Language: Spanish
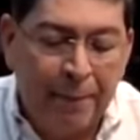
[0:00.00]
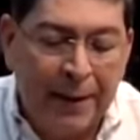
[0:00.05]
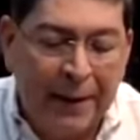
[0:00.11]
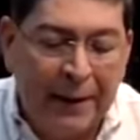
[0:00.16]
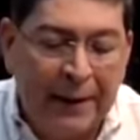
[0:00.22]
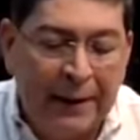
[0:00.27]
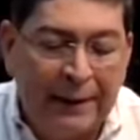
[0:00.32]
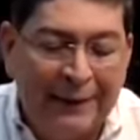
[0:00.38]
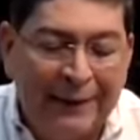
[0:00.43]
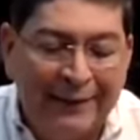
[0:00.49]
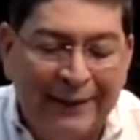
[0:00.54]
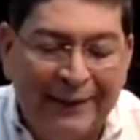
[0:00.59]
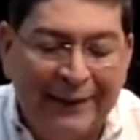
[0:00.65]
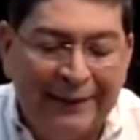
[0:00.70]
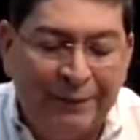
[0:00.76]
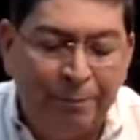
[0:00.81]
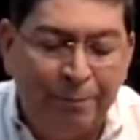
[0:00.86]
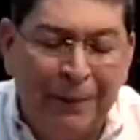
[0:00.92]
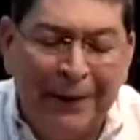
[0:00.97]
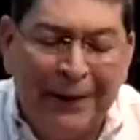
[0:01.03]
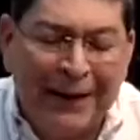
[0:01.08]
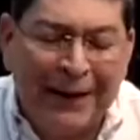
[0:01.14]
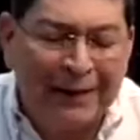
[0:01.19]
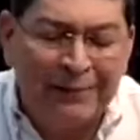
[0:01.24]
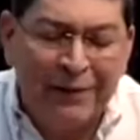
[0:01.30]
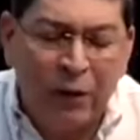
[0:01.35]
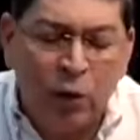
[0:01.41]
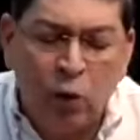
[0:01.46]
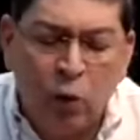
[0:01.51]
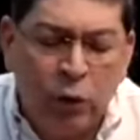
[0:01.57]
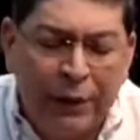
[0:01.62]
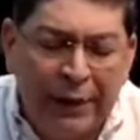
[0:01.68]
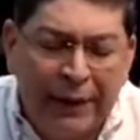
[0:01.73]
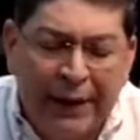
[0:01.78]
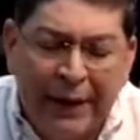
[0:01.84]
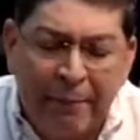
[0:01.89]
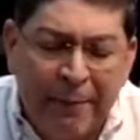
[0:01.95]
para explicárselo
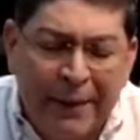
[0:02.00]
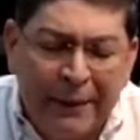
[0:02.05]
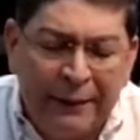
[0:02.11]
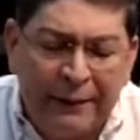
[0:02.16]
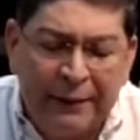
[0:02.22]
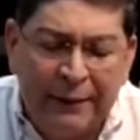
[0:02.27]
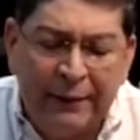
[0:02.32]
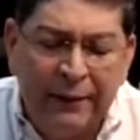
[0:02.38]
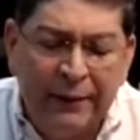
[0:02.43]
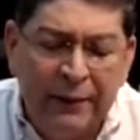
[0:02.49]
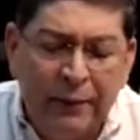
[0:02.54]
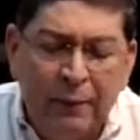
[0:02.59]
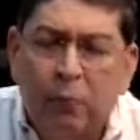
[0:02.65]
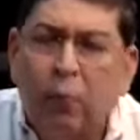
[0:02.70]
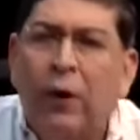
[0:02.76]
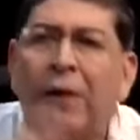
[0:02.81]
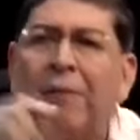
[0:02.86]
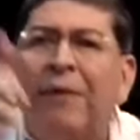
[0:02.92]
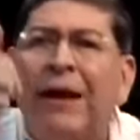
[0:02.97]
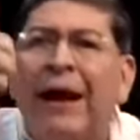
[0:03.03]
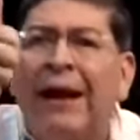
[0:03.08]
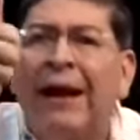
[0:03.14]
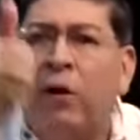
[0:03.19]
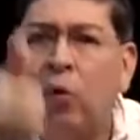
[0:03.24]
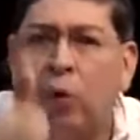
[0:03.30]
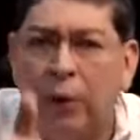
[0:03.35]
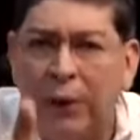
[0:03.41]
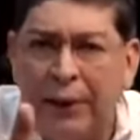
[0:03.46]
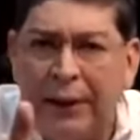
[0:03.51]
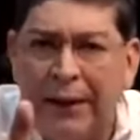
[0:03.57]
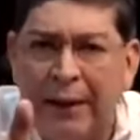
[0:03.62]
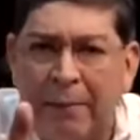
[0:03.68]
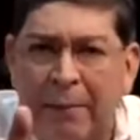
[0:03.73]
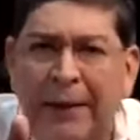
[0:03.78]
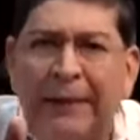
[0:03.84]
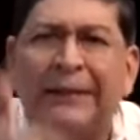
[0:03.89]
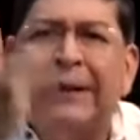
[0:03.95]
jurídicamente. Voy a hablarle
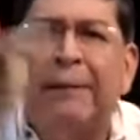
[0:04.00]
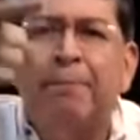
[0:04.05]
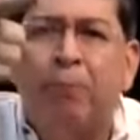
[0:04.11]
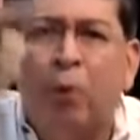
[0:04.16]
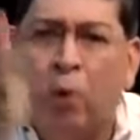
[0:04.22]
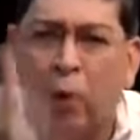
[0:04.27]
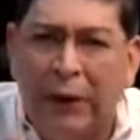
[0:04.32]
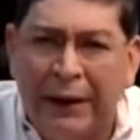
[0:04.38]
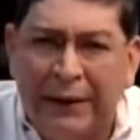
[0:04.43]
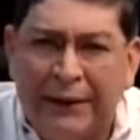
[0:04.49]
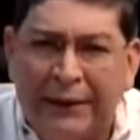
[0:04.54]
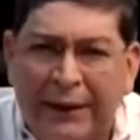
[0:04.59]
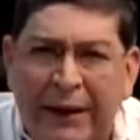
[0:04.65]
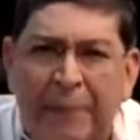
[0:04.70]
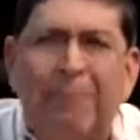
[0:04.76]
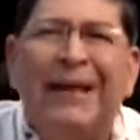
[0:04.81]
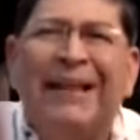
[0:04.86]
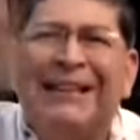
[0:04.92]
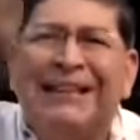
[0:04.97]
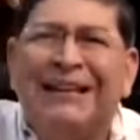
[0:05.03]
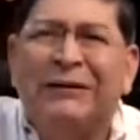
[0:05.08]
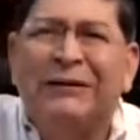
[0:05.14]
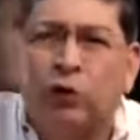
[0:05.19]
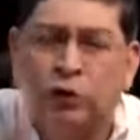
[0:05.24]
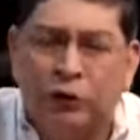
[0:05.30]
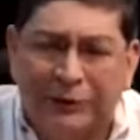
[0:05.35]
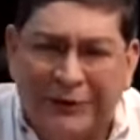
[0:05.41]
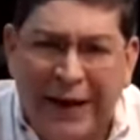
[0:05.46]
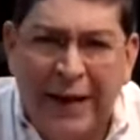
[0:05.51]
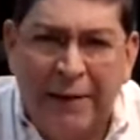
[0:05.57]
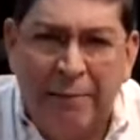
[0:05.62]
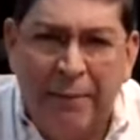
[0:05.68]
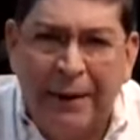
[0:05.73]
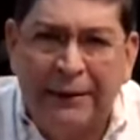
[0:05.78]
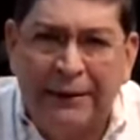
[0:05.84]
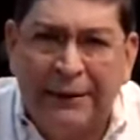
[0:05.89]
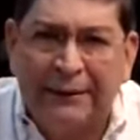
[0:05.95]
jurídicamente, políticamente,
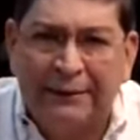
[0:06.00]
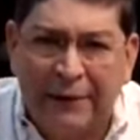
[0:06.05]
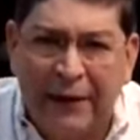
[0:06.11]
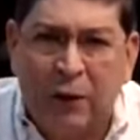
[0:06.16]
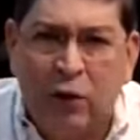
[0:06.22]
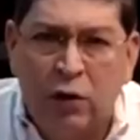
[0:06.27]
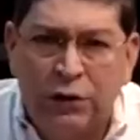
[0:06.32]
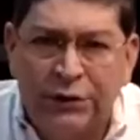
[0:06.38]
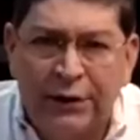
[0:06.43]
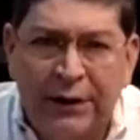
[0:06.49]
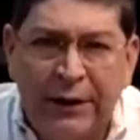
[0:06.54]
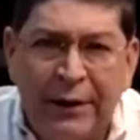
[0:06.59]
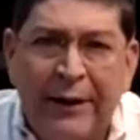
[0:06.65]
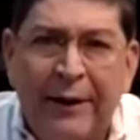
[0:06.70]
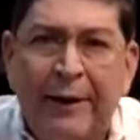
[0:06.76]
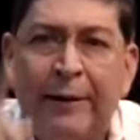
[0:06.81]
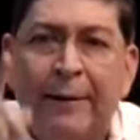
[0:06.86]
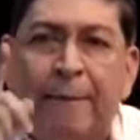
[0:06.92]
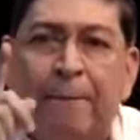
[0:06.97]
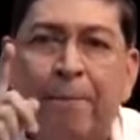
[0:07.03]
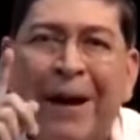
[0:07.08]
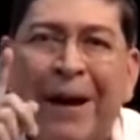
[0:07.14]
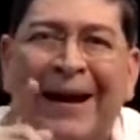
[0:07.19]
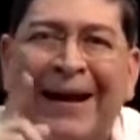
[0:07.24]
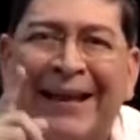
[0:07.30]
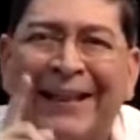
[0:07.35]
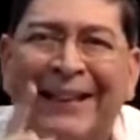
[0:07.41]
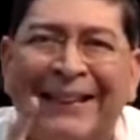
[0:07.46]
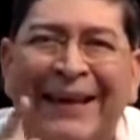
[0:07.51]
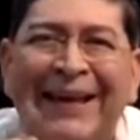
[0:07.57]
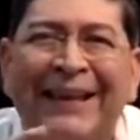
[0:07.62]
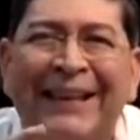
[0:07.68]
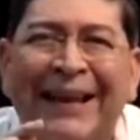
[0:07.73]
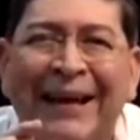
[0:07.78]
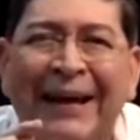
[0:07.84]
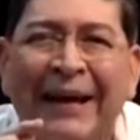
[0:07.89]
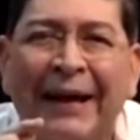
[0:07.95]
socialmente esta noche para que
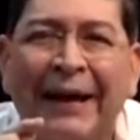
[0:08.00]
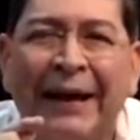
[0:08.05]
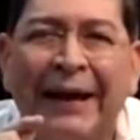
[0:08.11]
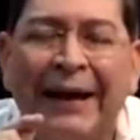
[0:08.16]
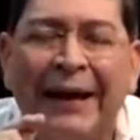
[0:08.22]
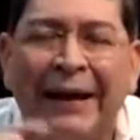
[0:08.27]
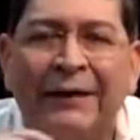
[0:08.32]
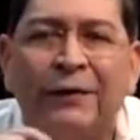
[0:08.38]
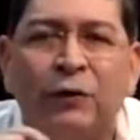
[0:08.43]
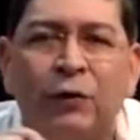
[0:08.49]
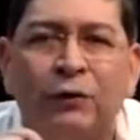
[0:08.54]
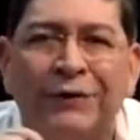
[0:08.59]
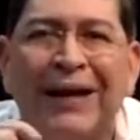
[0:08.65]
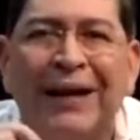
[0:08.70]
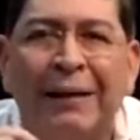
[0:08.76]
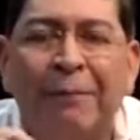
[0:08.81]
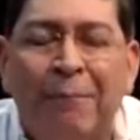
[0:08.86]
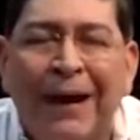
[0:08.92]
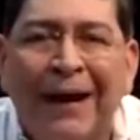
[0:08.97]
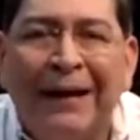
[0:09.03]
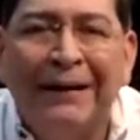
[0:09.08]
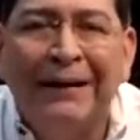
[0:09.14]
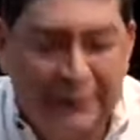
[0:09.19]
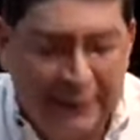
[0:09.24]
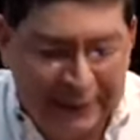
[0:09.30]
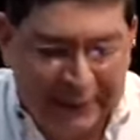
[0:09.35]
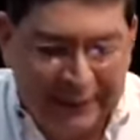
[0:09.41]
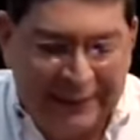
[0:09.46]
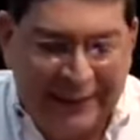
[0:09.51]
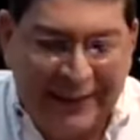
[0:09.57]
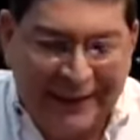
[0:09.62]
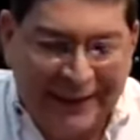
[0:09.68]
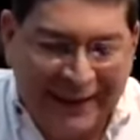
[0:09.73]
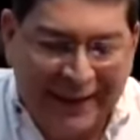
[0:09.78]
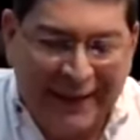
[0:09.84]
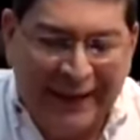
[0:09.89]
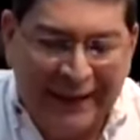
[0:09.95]
entiendan estos animales
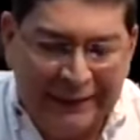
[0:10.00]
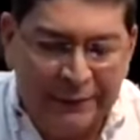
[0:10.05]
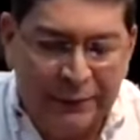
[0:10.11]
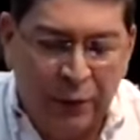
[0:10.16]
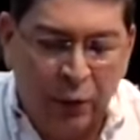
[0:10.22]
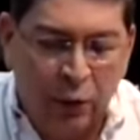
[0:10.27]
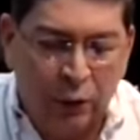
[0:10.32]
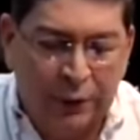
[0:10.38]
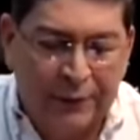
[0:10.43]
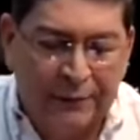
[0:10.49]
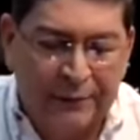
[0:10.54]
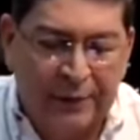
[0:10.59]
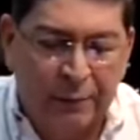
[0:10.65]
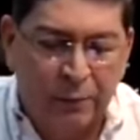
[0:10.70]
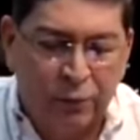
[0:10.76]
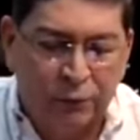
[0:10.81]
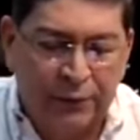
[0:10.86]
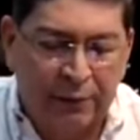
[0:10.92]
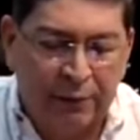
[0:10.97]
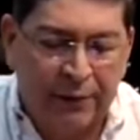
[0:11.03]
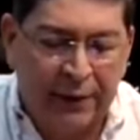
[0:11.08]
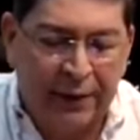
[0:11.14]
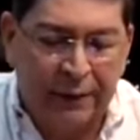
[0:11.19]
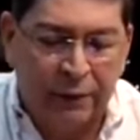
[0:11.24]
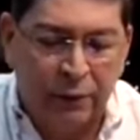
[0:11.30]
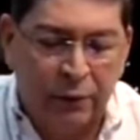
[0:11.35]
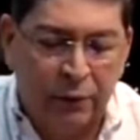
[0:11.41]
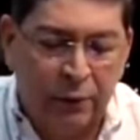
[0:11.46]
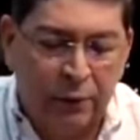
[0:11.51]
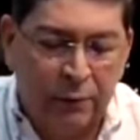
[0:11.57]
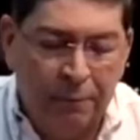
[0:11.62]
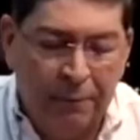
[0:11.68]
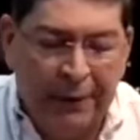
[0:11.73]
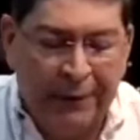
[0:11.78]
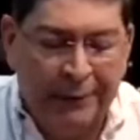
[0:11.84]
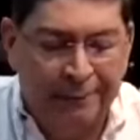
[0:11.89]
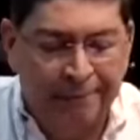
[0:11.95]
de qué es lo que estamos hablando.
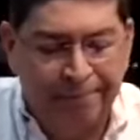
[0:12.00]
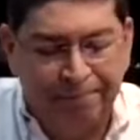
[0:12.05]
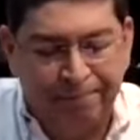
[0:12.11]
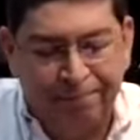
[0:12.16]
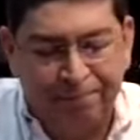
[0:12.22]
Miren,